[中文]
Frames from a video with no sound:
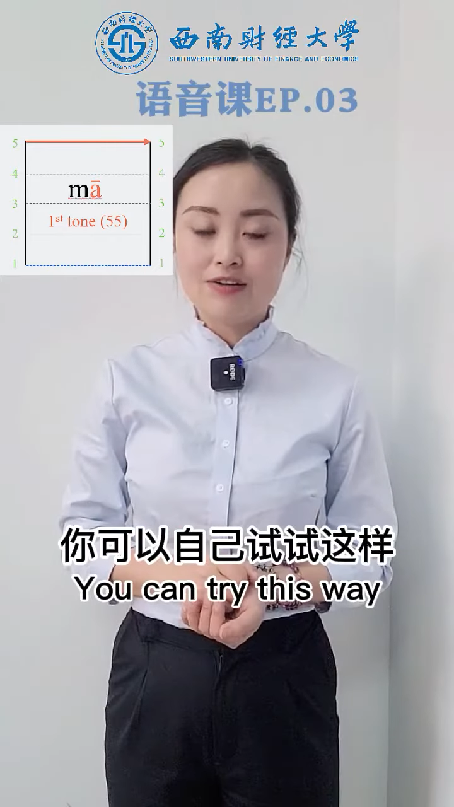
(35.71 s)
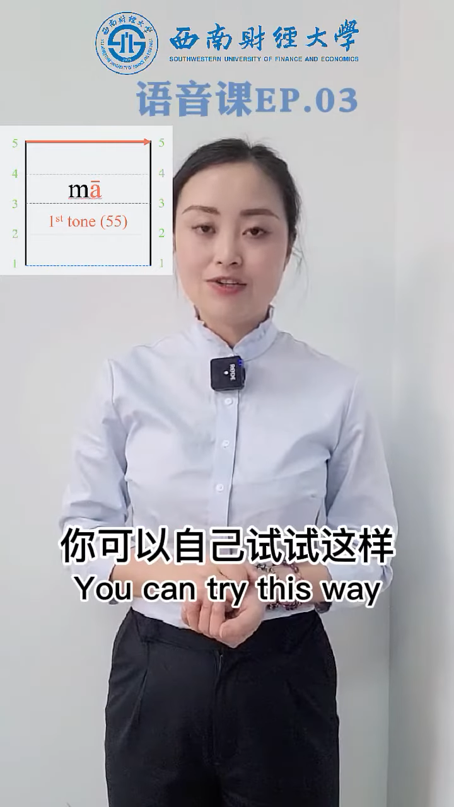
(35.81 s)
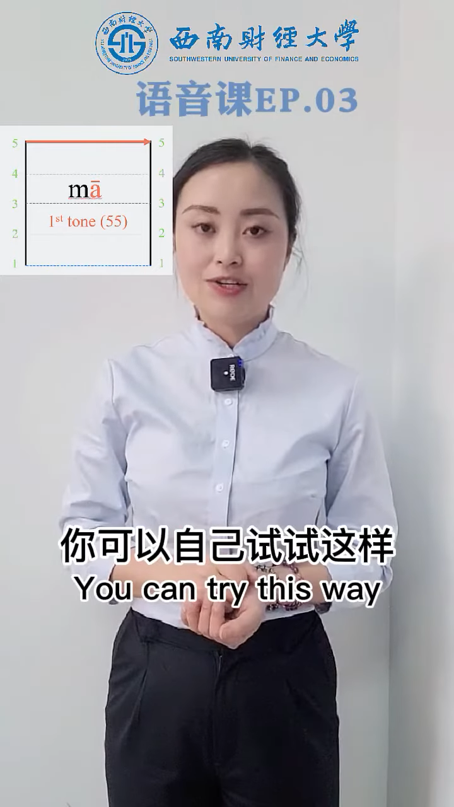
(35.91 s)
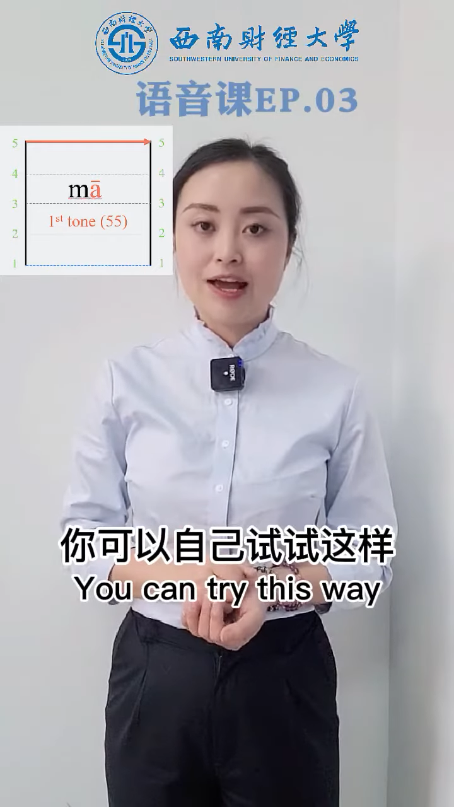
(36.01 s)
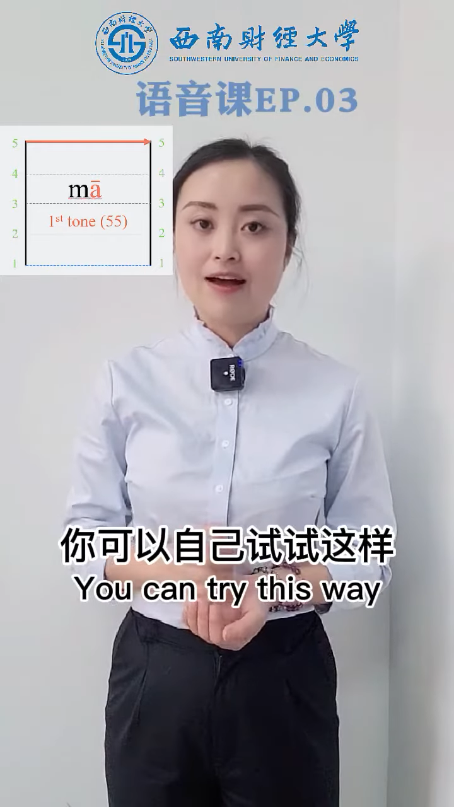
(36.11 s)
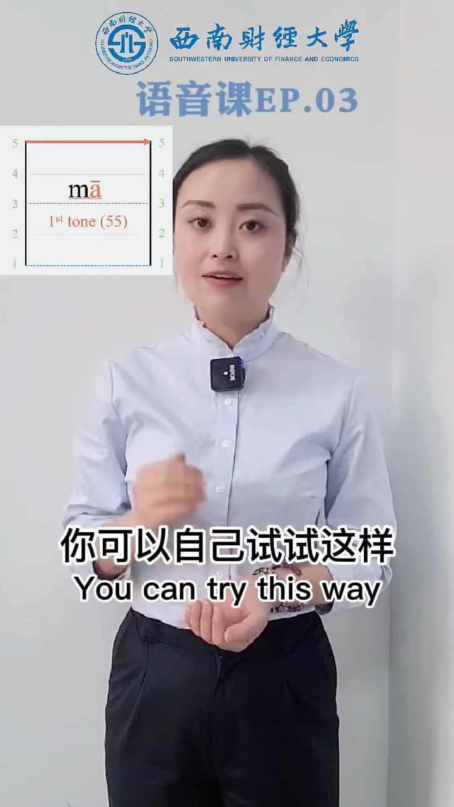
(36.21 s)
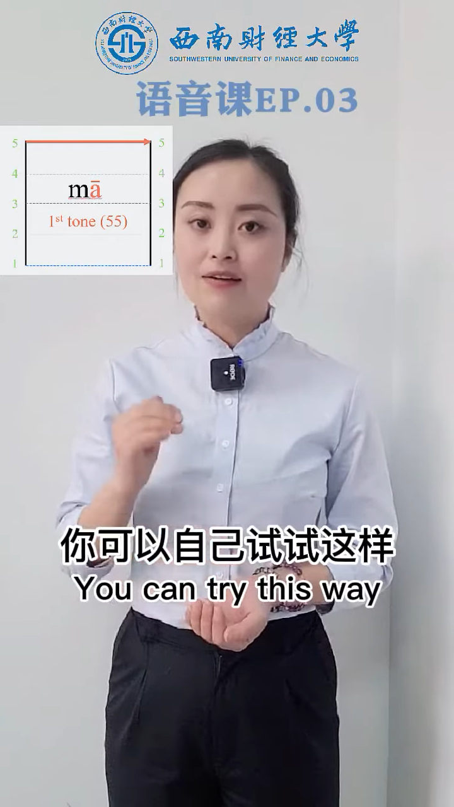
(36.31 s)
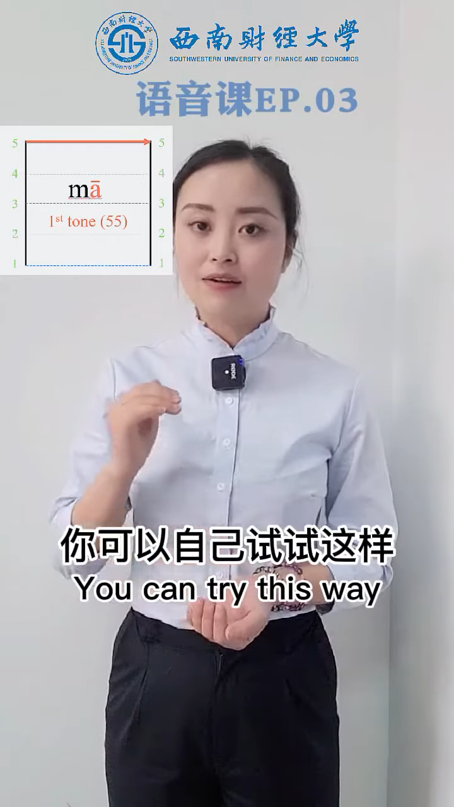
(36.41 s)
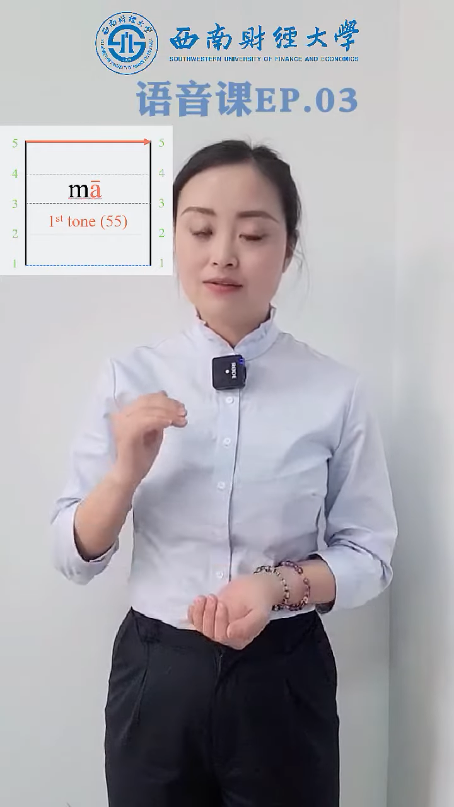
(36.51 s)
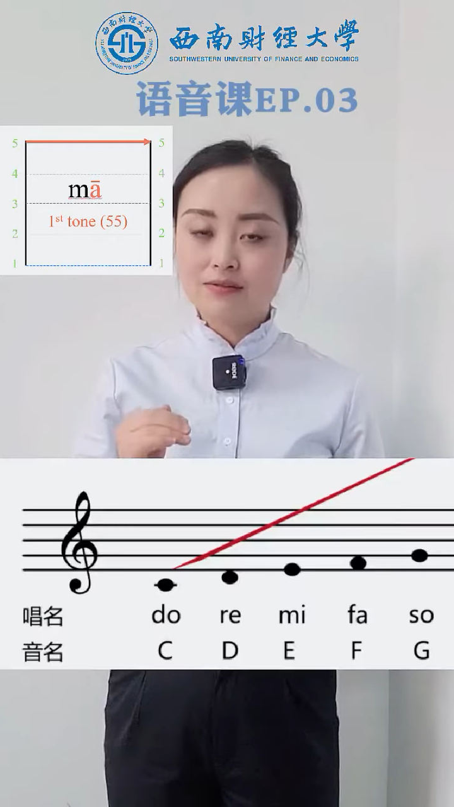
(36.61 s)
这样
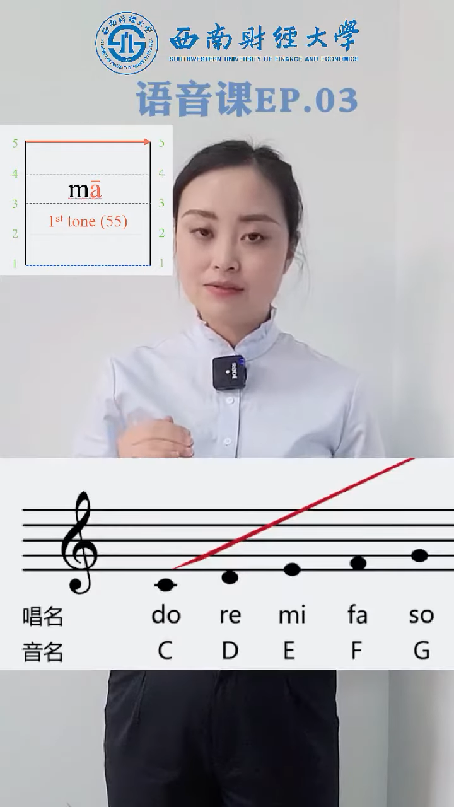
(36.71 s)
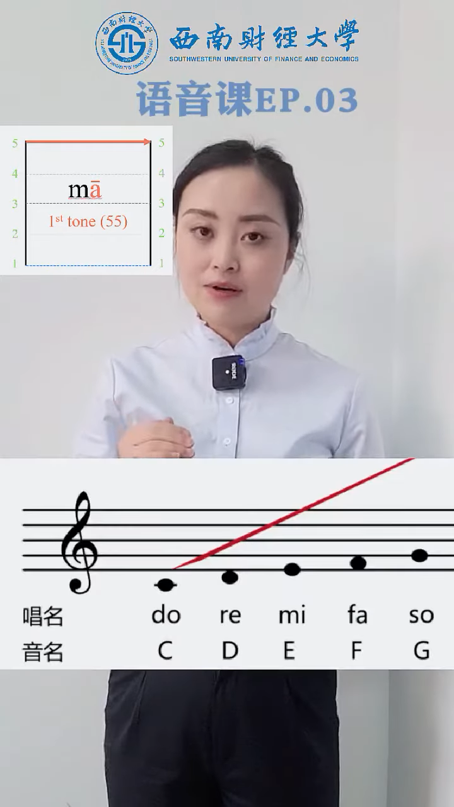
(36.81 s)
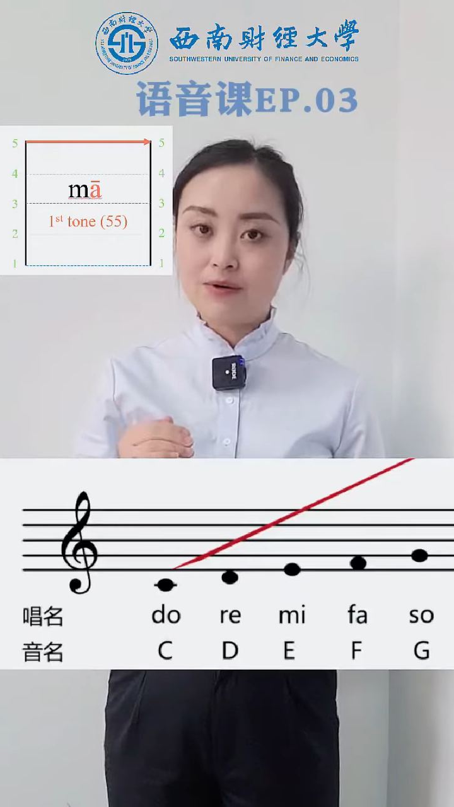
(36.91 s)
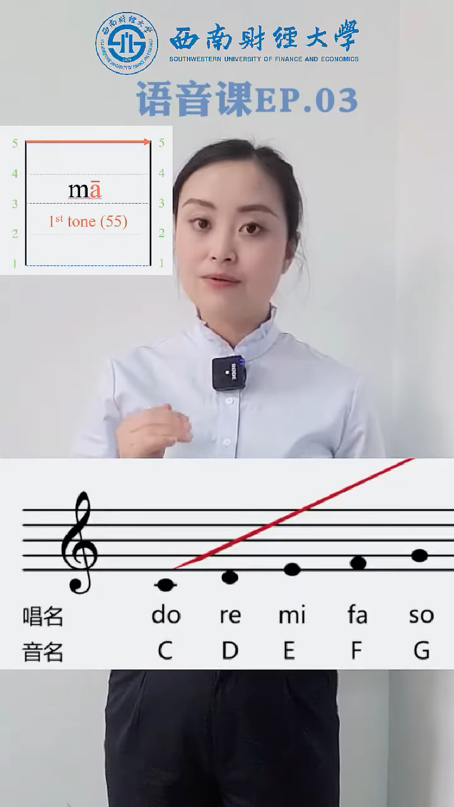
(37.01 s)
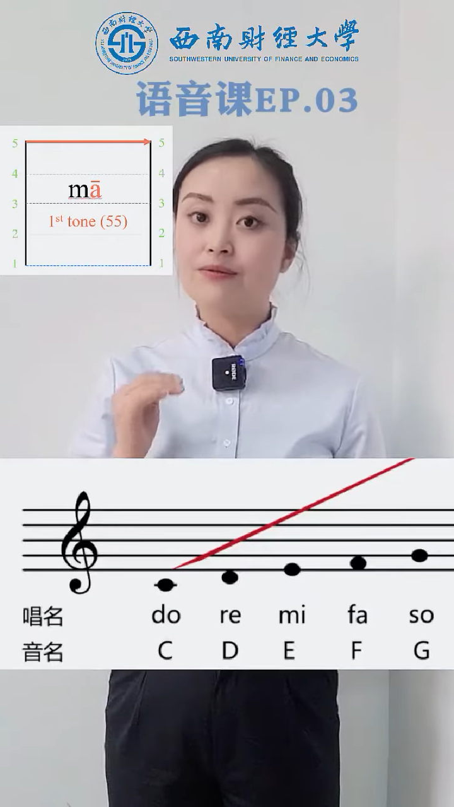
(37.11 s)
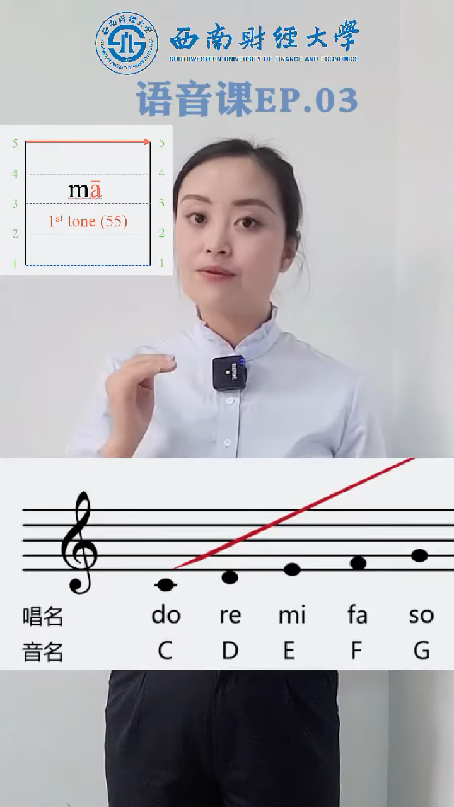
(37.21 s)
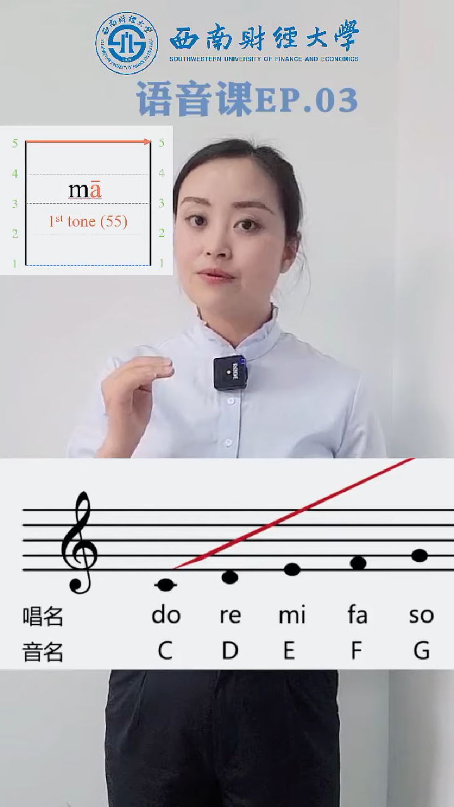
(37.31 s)
哆 o